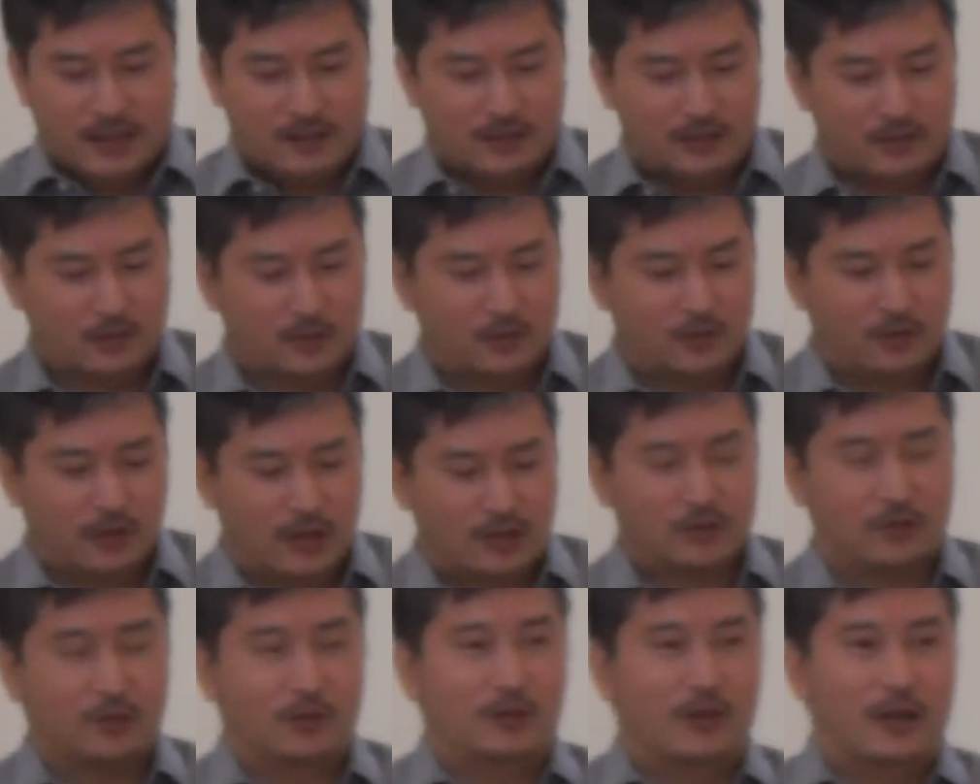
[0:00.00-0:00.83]
たその
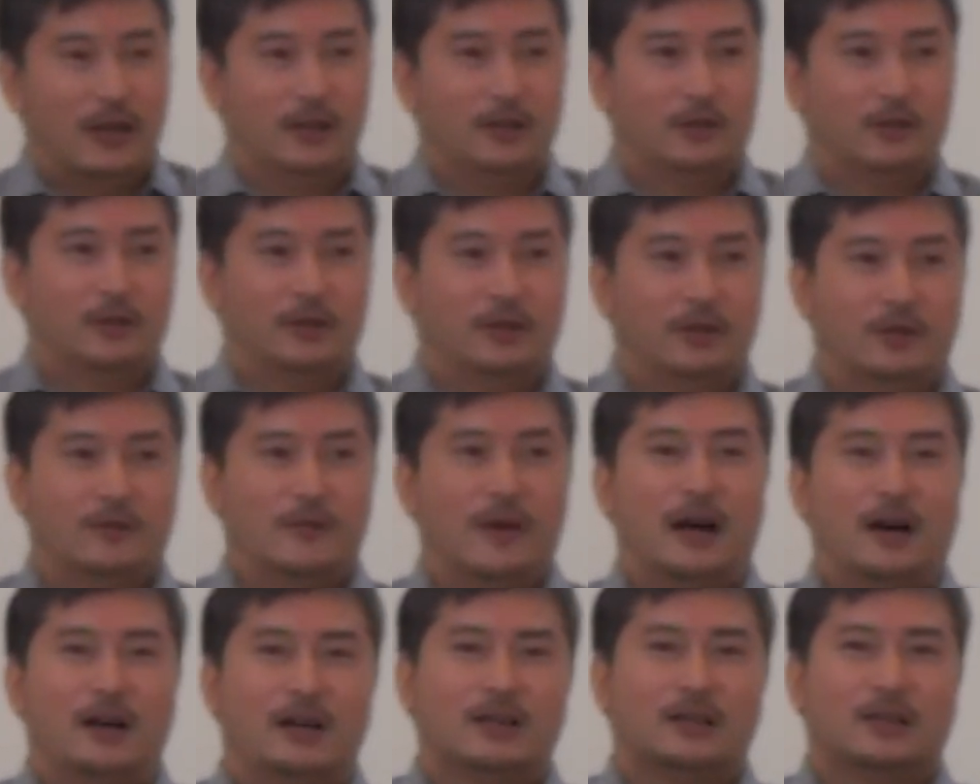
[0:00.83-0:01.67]
後あの
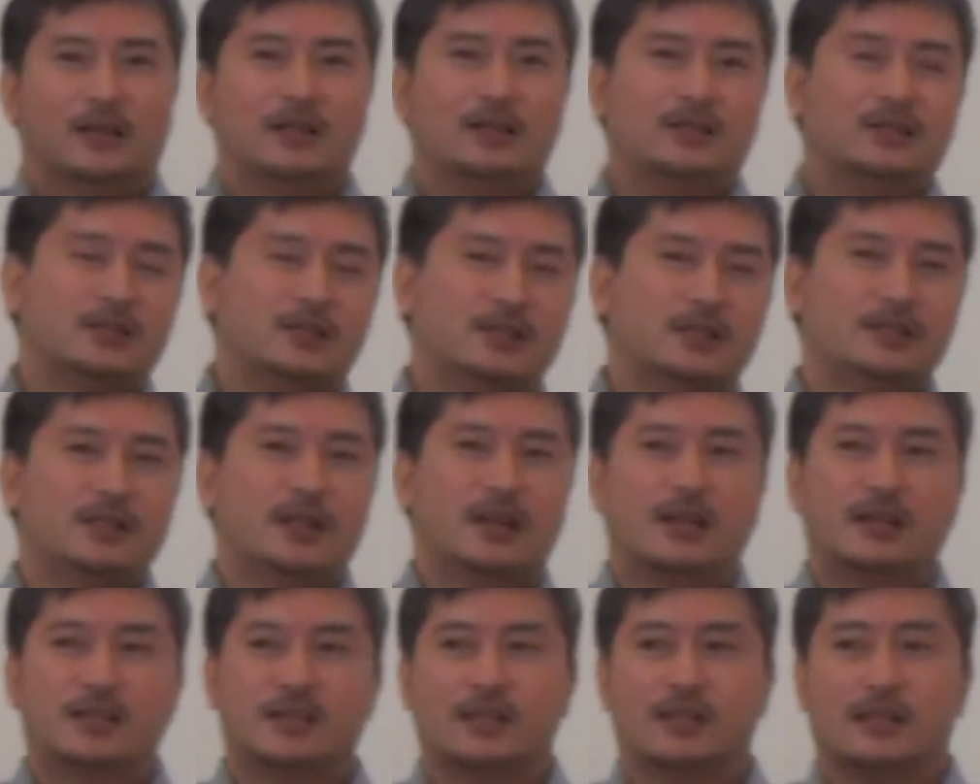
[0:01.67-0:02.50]
まあキッチン
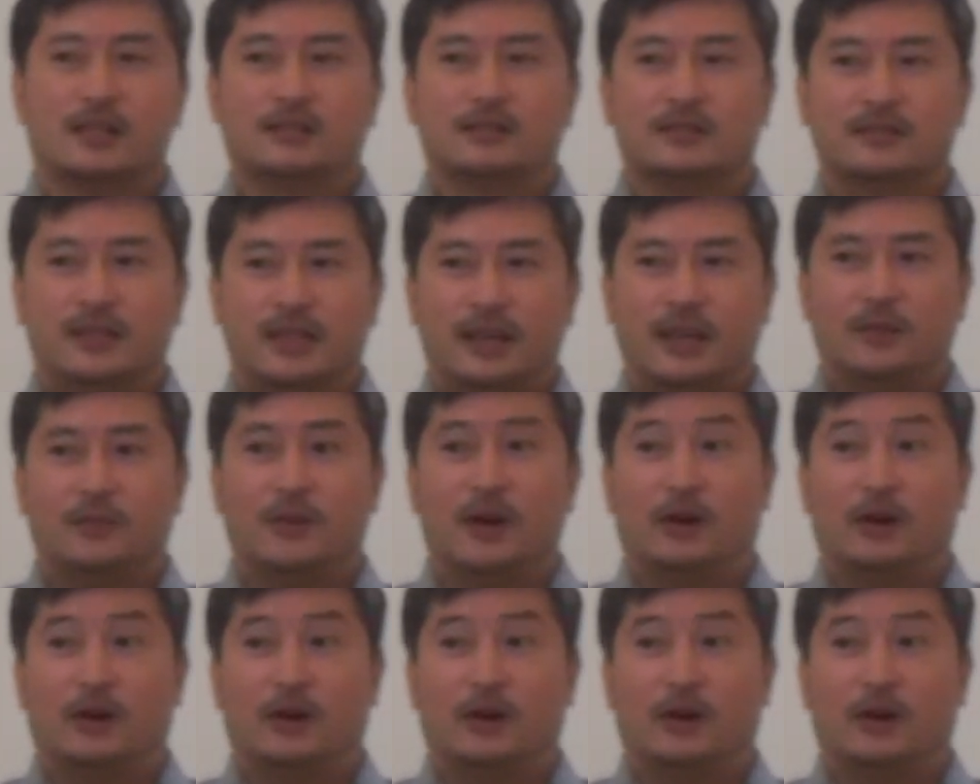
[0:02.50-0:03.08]
だけじゃなくて、